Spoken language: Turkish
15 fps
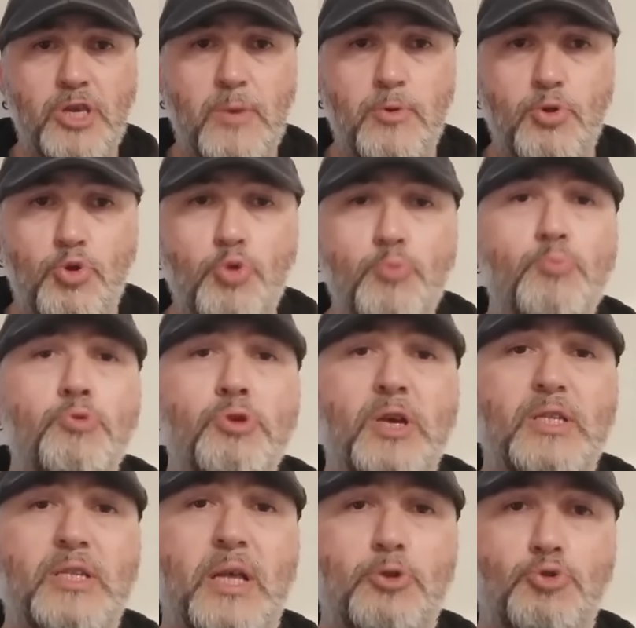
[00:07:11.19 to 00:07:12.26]
gibi tüm bu
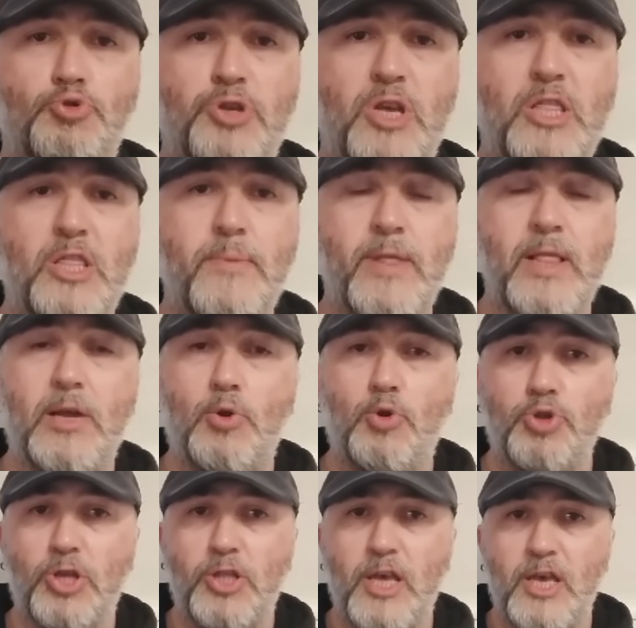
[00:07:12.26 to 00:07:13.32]
yasal düzenlemeler
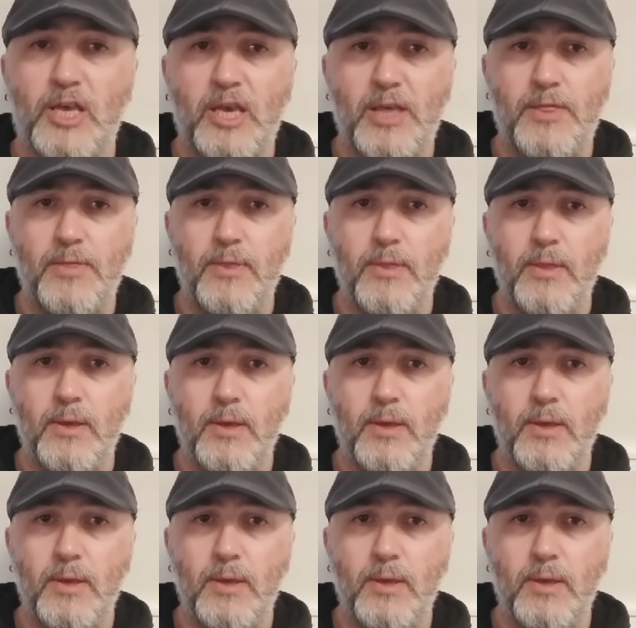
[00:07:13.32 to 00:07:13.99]
ortadayken,